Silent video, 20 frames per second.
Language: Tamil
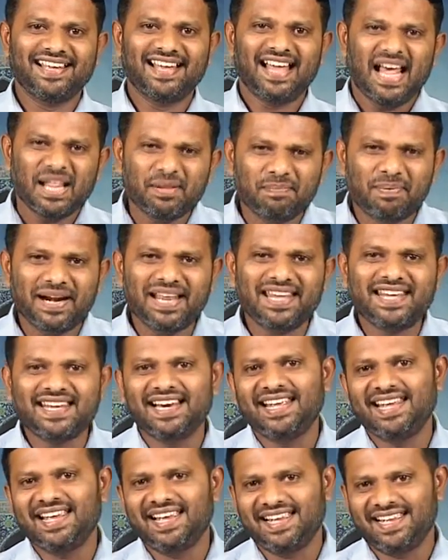அது
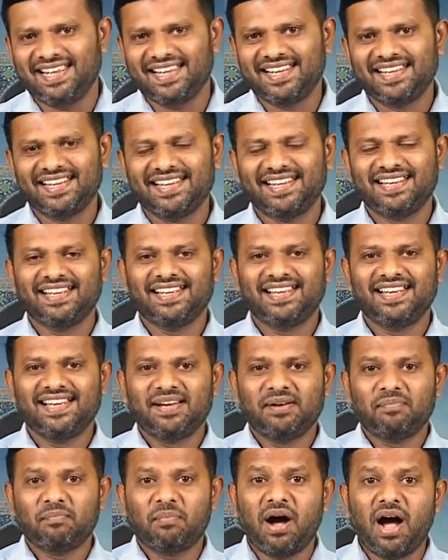படிக்கலையே
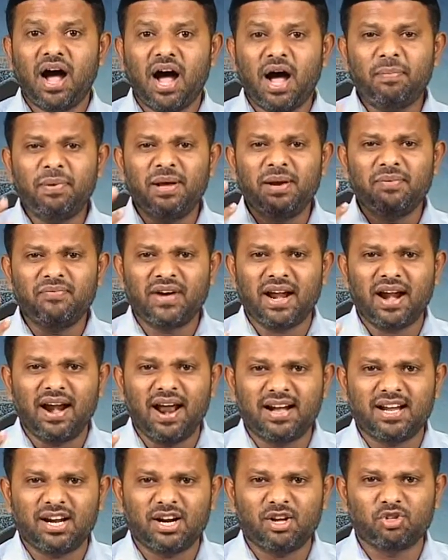மாபெரும்
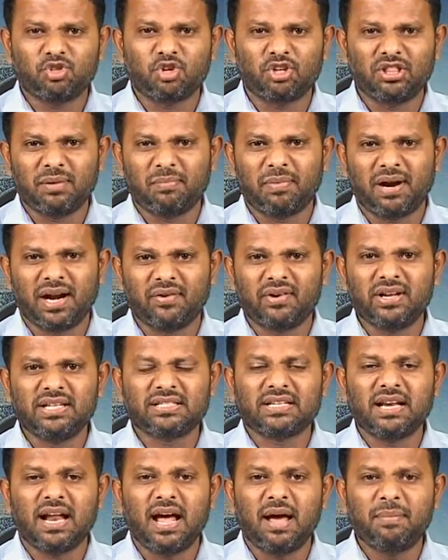வரலாற்றுக்கு சொந்தமான ஒரு
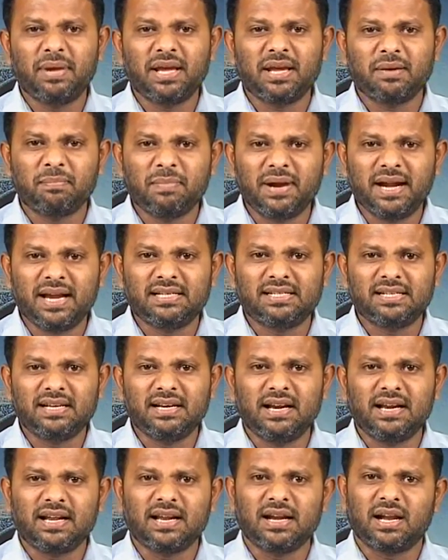இஸ்லாமிக் மெடிசின்
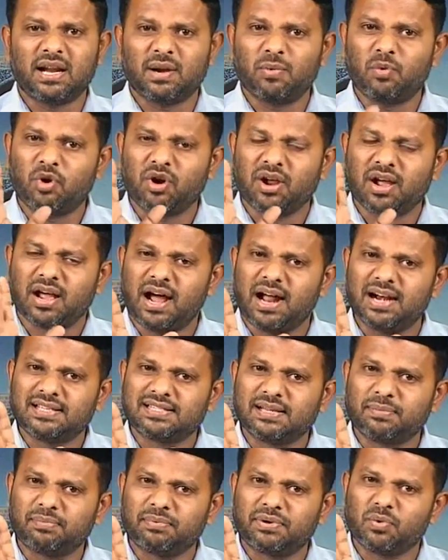என்கின்ற ஒரு
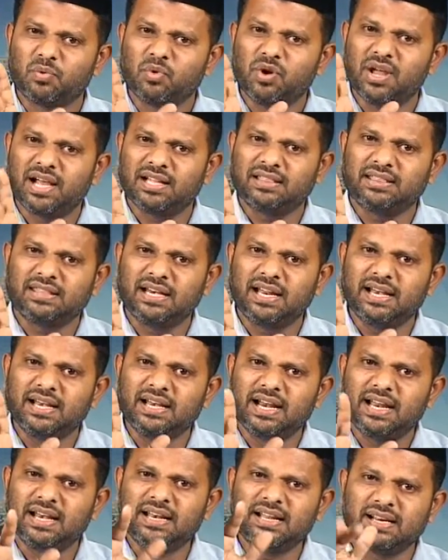கான்செப்ட் உலகத்திலே
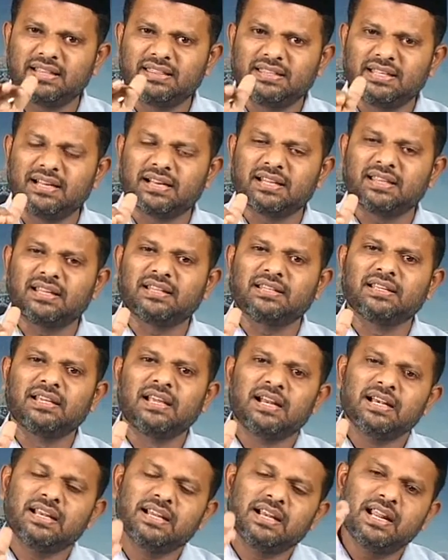நிலைநிறுத்தி இருந்தது
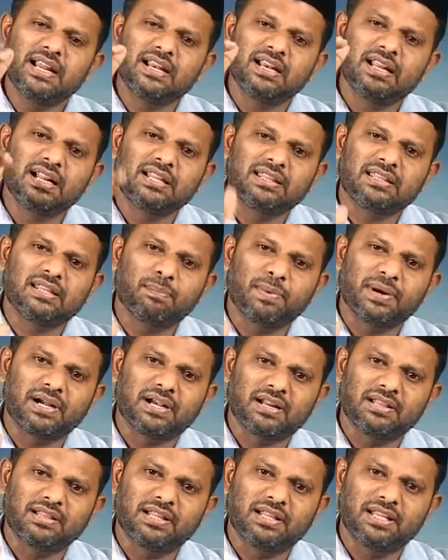நிலை
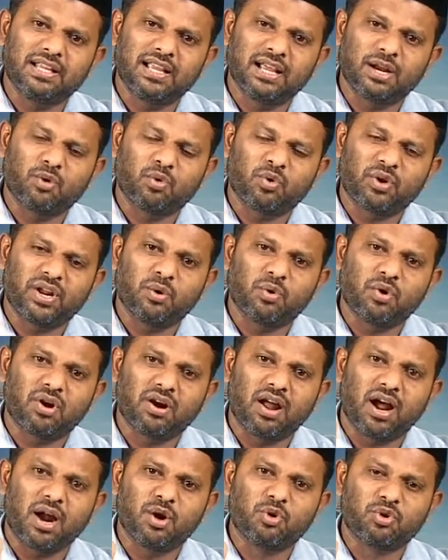நிறுத்தப்பட்டிருந்தது ஏறக்குறைய ஒரு
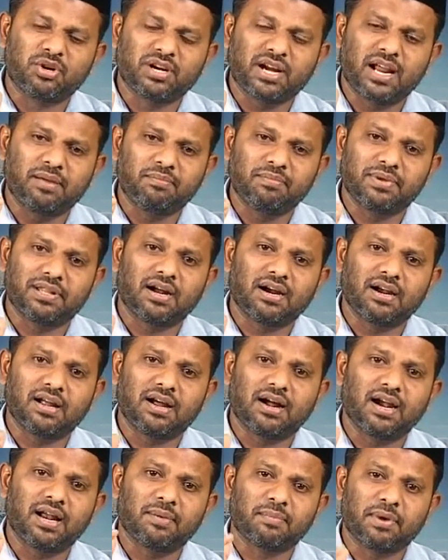நானூற்றி ஐம்பது ஆண்டு
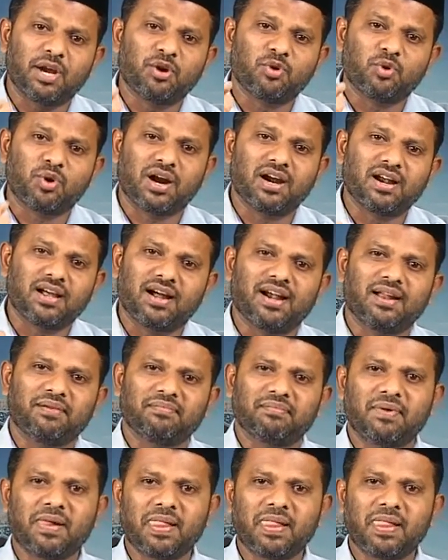காலம் ஐநூறு ஆண்டு காலம்